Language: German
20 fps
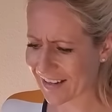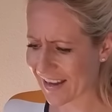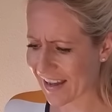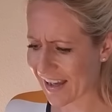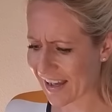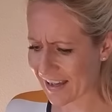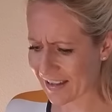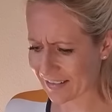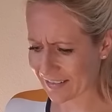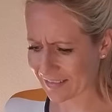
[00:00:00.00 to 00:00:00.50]

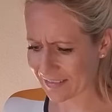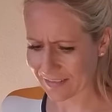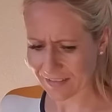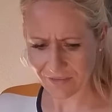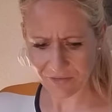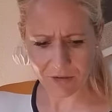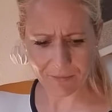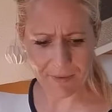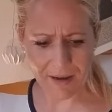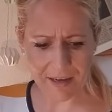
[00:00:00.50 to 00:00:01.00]
klar.
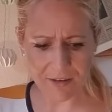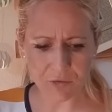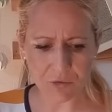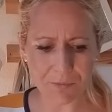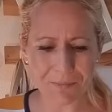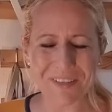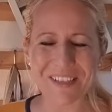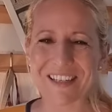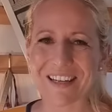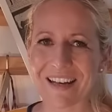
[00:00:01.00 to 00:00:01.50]
Versuch. Wir machen nur
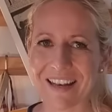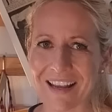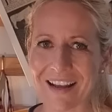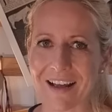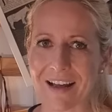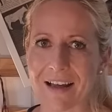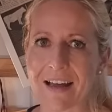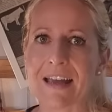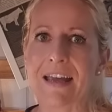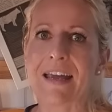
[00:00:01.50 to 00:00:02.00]
ein bisschen
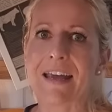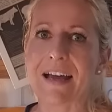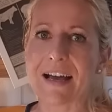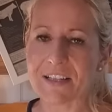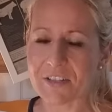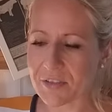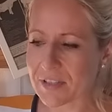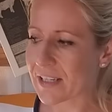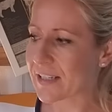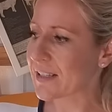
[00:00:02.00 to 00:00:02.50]
länger.
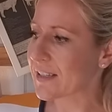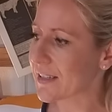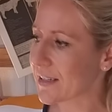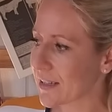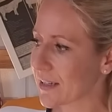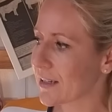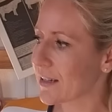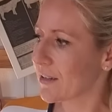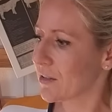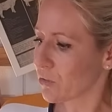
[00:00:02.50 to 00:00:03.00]
Also das
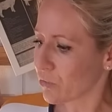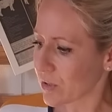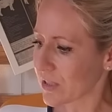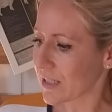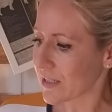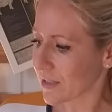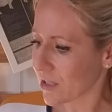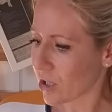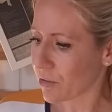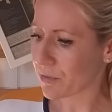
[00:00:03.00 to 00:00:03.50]
äh, lohnt
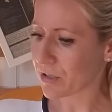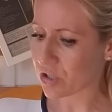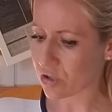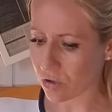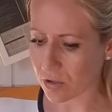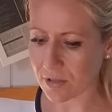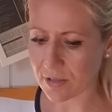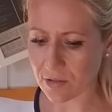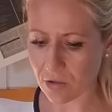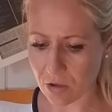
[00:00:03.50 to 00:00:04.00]
sich, glaube ich,
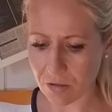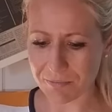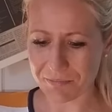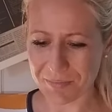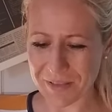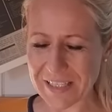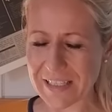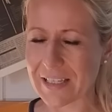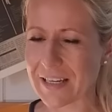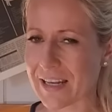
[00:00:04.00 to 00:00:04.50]
schon, noch ein
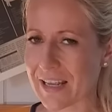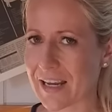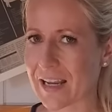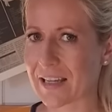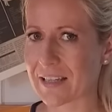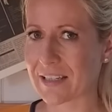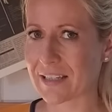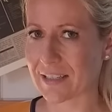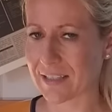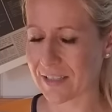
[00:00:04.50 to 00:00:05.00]
bisschen
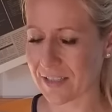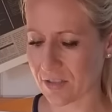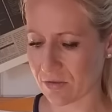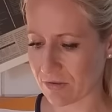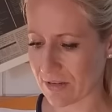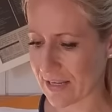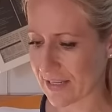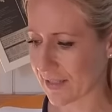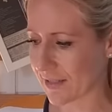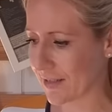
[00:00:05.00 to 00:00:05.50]
länger die drin
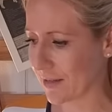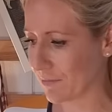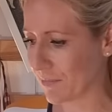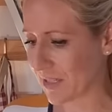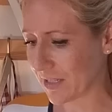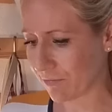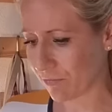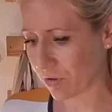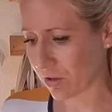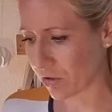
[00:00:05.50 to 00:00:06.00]
zu lassen,
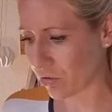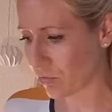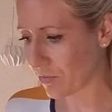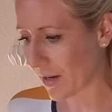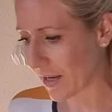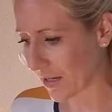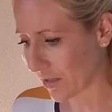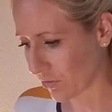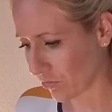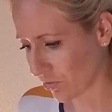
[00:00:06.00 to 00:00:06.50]
damit die wirklich
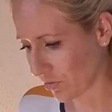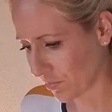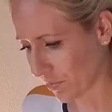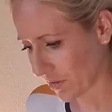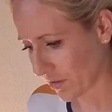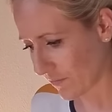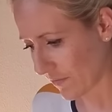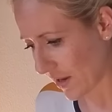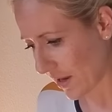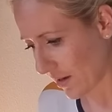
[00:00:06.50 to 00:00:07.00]
überall
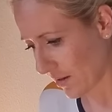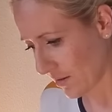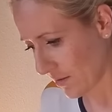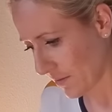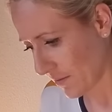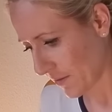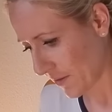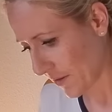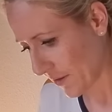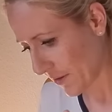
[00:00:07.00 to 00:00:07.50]
knusprig werden.